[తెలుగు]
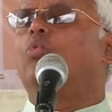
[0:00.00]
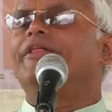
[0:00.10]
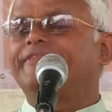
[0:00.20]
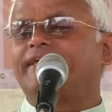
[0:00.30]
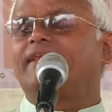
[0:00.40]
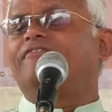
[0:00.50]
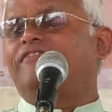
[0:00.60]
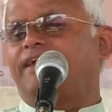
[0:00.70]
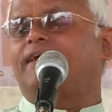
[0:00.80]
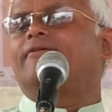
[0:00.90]
వందల
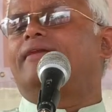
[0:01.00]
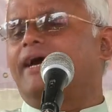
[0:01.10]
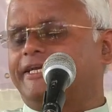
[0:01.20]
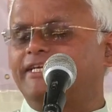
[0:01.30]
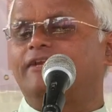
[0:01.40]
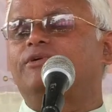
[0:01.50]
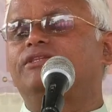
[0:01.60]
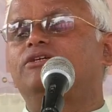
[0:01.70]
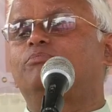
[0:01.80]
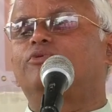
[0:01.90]
వేలు లక్షల
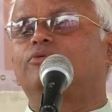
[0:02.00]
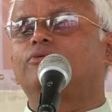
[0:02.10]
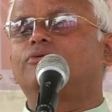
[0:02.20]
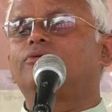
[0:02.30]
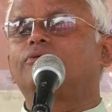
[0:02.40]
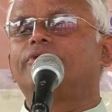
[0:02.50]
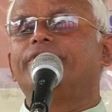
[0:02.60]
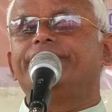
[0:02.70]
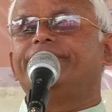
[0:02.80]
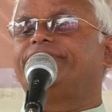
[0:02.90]
మంది ఇప్పుడు
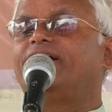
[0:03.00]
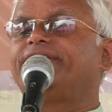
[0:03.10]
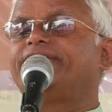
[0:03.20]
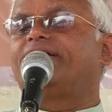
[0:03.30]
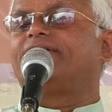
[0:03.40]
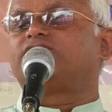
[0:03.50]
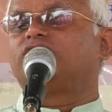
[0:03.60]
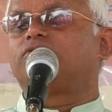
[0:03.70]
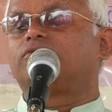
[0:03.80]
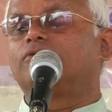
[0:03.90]
ఈ ధాన్యాలను
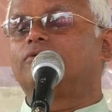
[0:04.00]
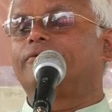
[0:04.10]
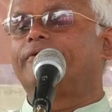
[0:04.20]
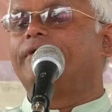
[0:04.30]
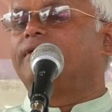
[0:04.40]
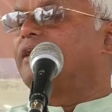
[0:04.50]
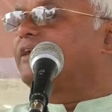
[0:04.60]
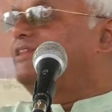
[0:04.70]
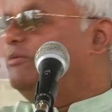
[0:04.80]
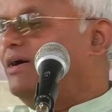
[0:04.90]
తింటూ
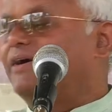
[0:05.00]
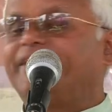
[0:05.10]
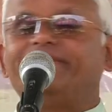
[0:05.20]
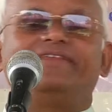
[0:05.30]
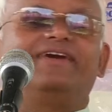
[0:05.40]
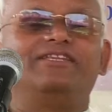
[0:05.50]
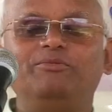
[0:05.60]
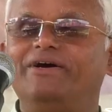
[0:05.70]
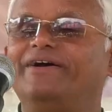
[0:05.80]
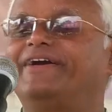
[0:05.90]
నాకు ఇది బాగైంది అది
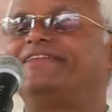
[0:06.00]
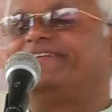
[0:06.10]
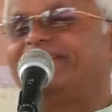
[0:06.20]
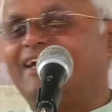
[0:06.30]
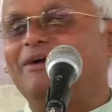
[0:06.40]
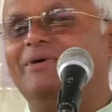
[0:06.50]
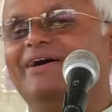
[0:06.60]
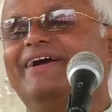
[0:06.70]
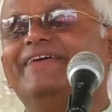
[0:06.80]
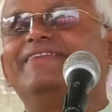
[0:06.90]
బాగైంది ఇలా
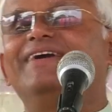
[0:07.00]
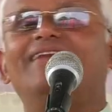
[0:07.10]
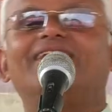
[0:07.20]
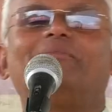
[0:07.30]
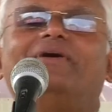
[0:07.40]
బాగైంది అలా